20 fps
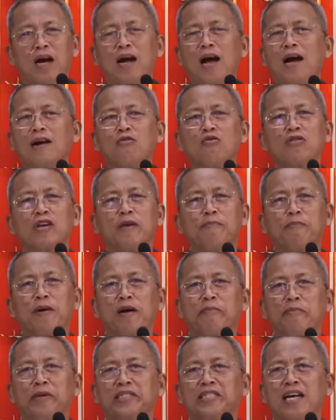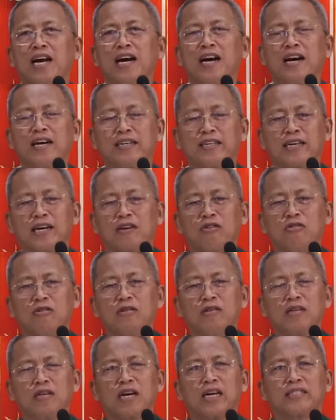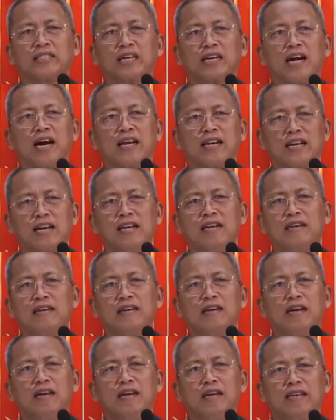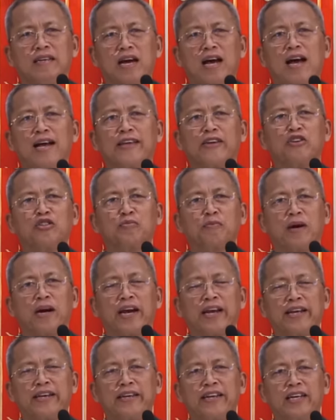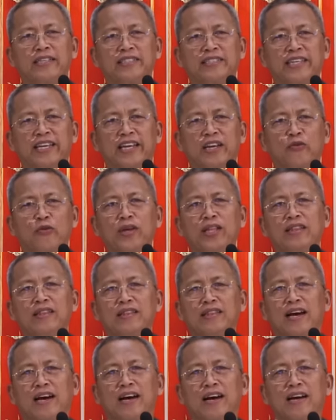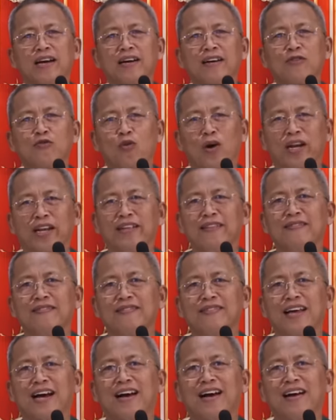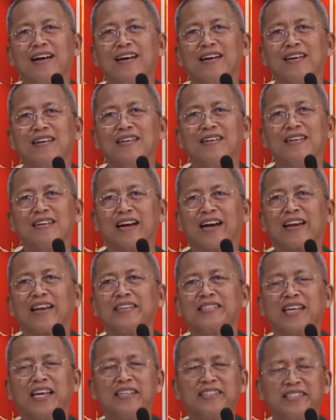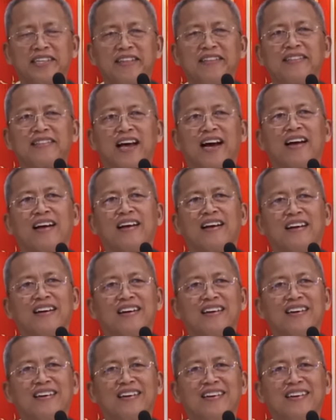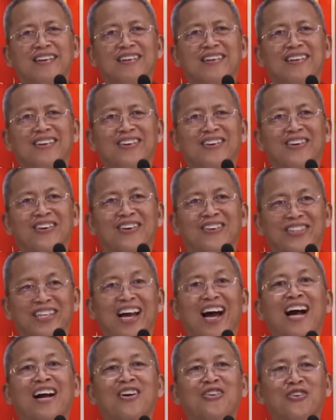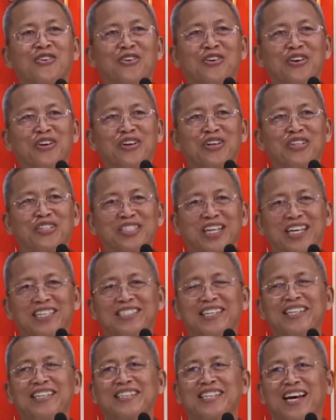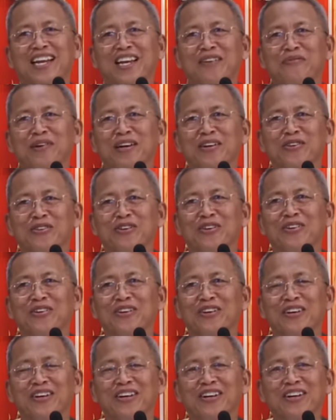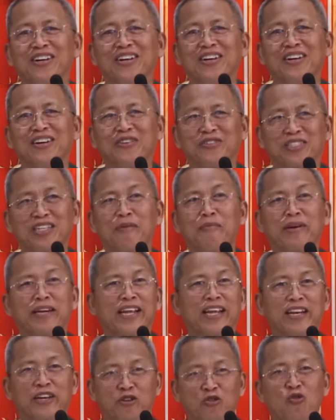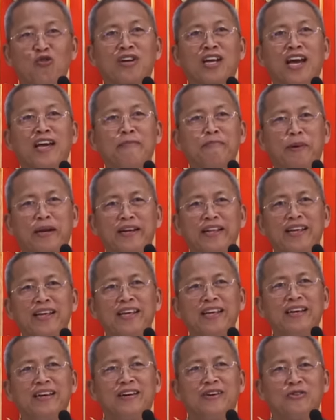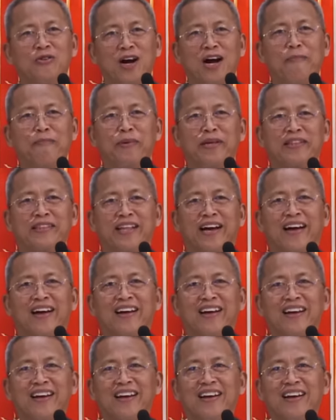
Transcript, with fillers: Ang akong gipangmisahan karon kasagaran, na agyos mga edad 50, 40, na risay sinta. Oh, niya ako, 60 naman ko. Unsa man ni, dugay pa ni o hapit na?